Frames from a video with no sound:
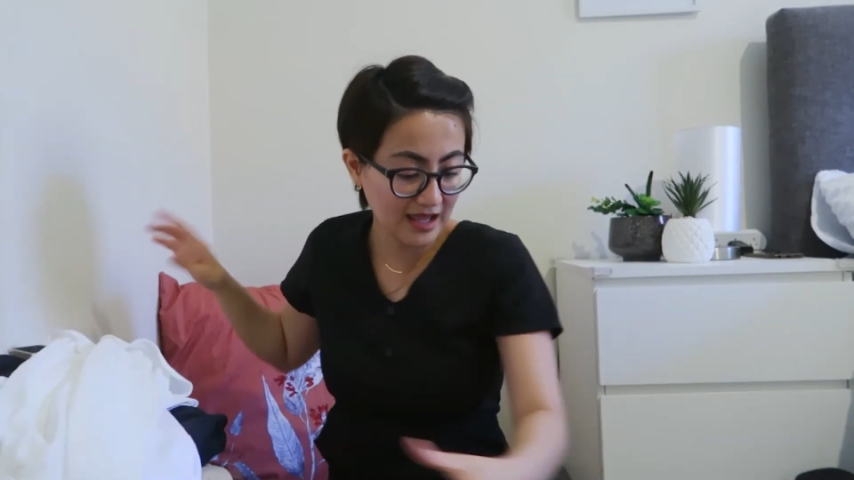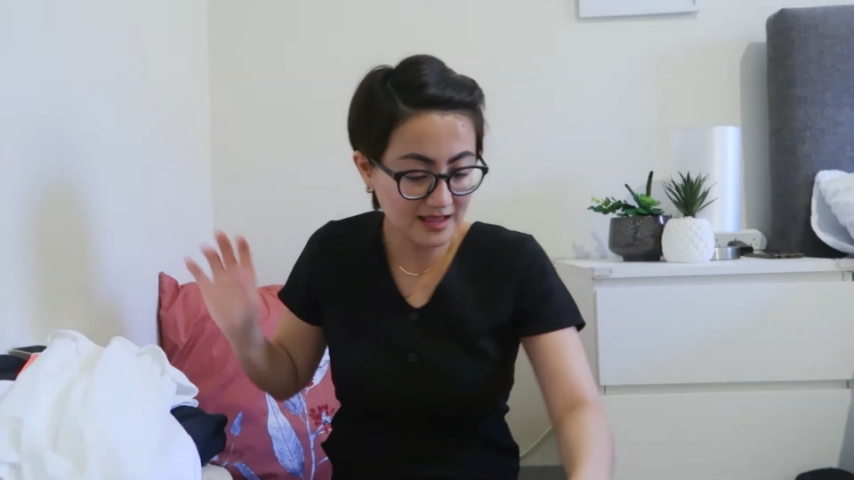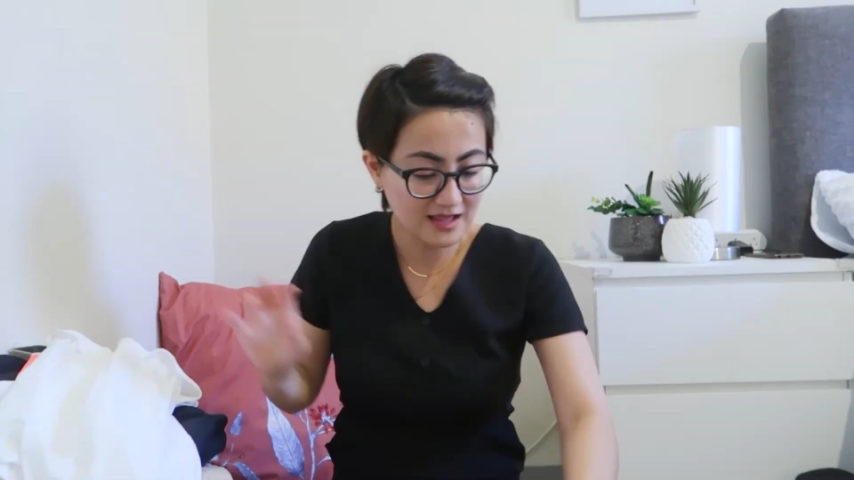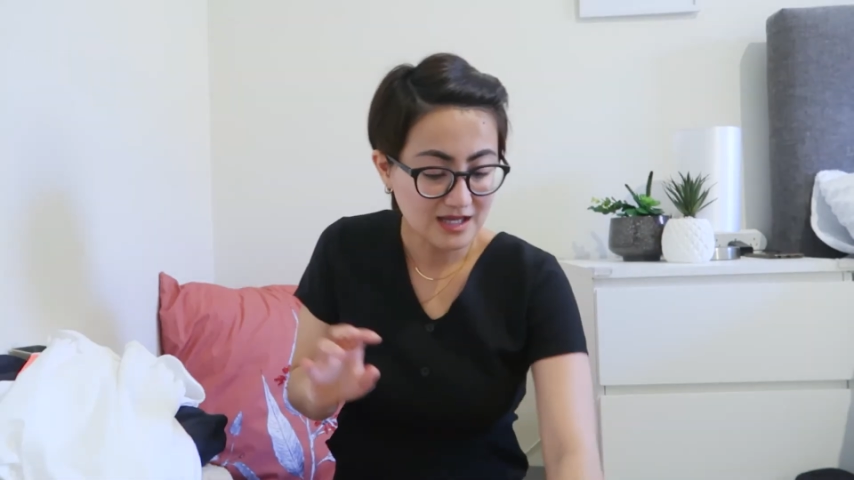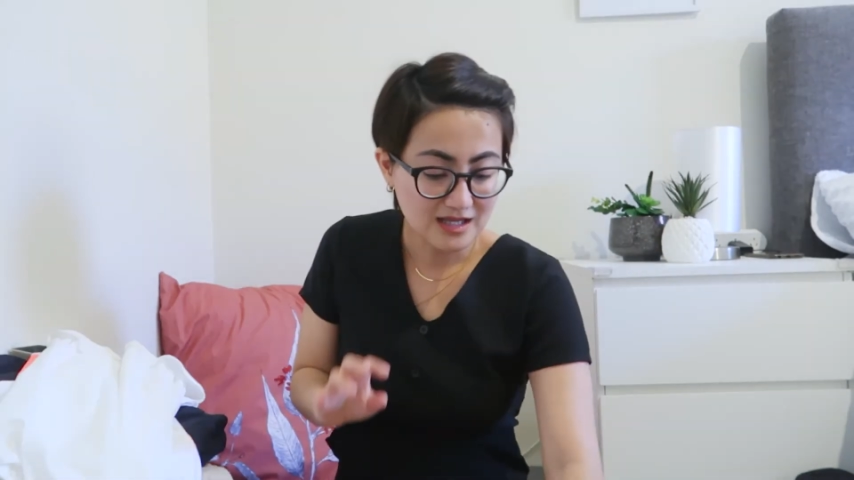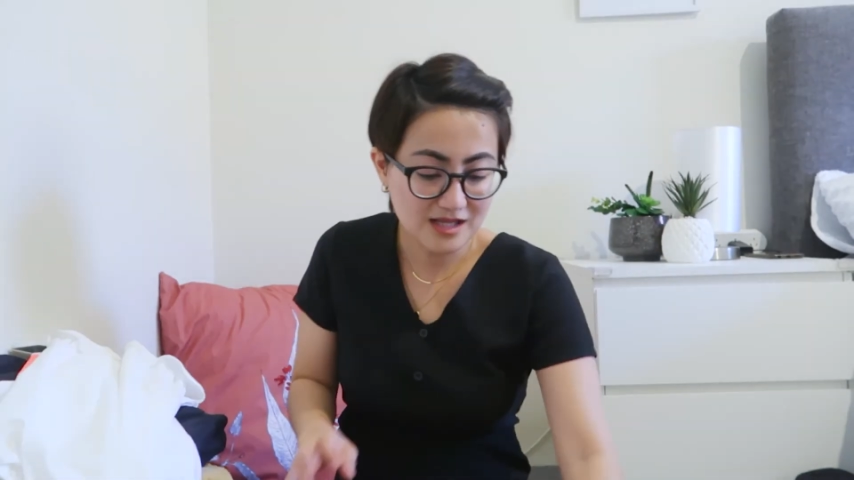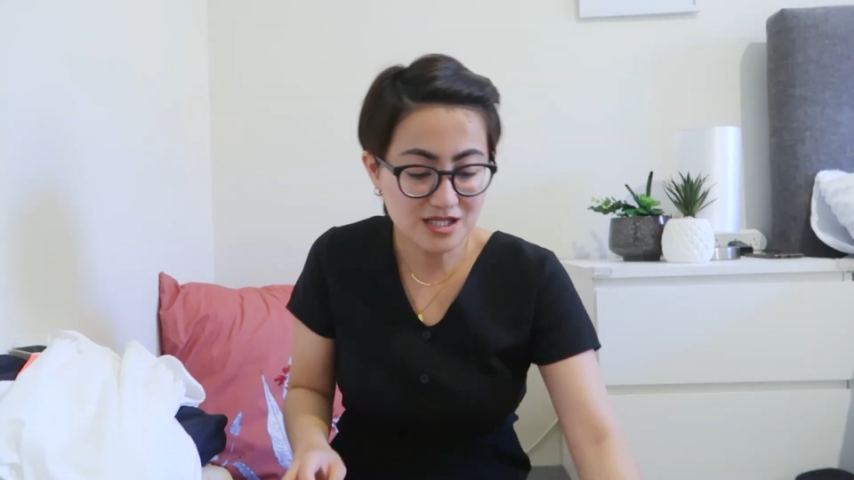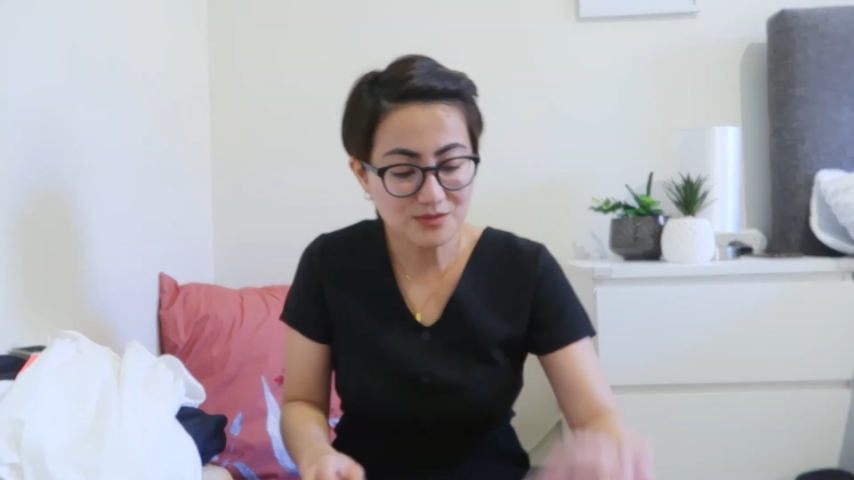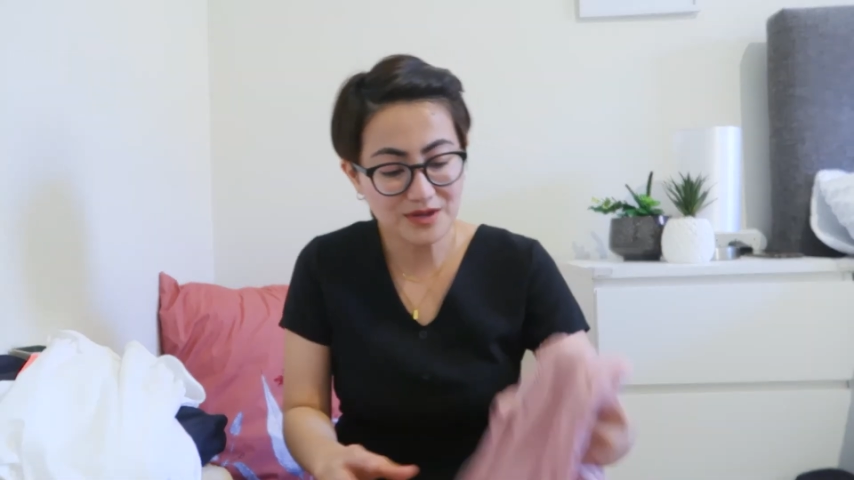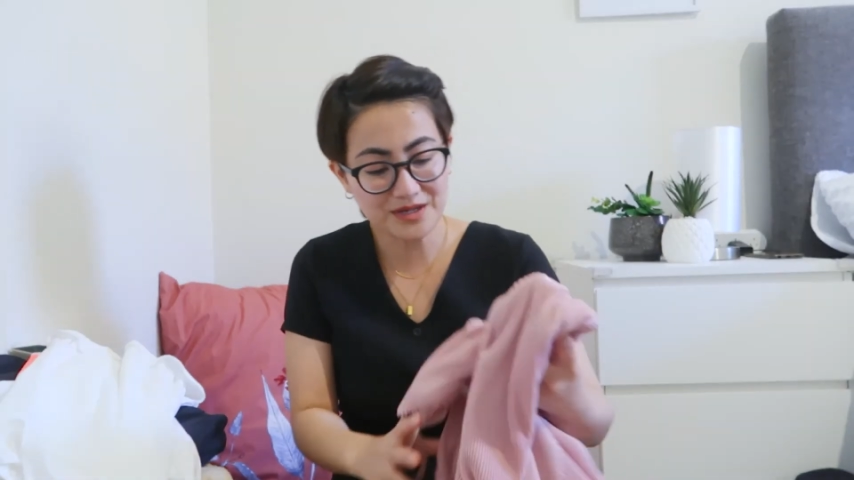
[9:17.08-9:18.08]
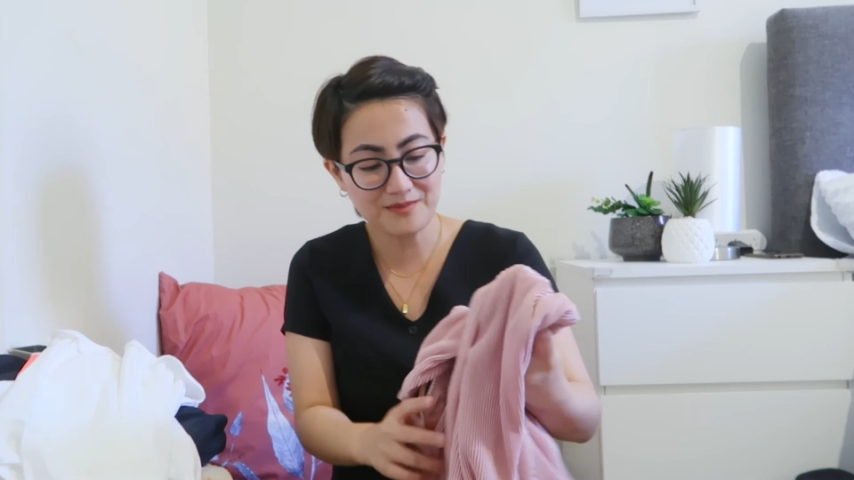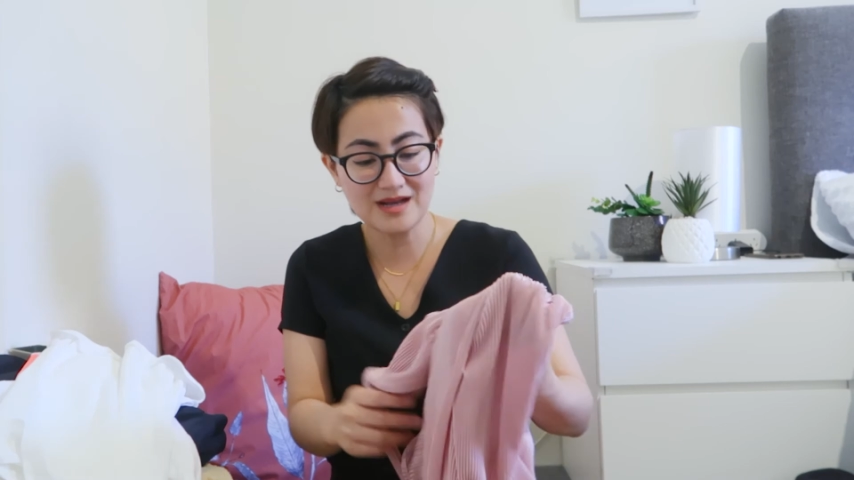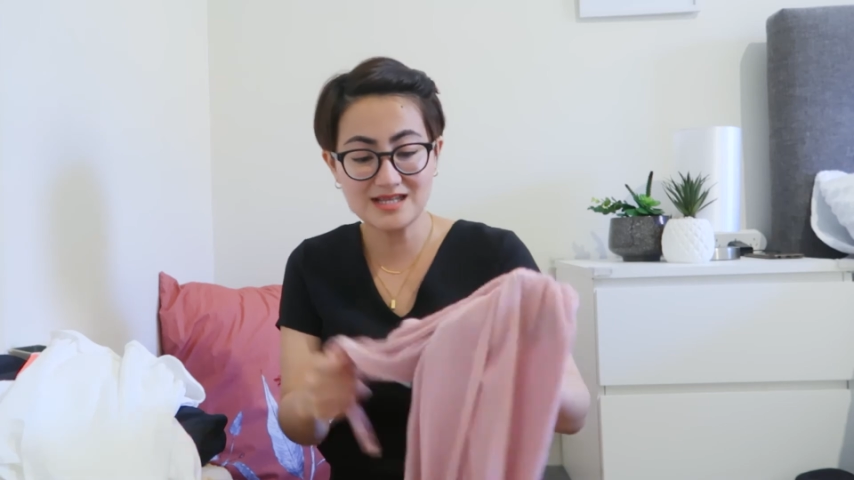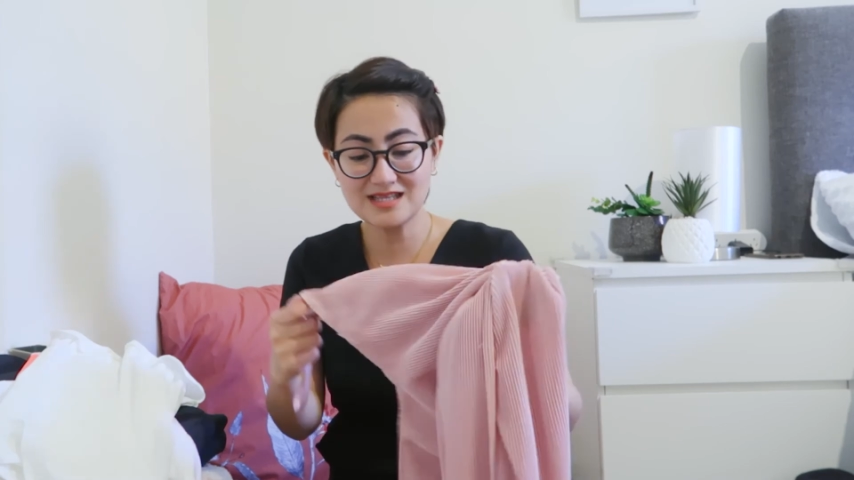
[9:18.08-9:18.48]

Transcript: And this one naman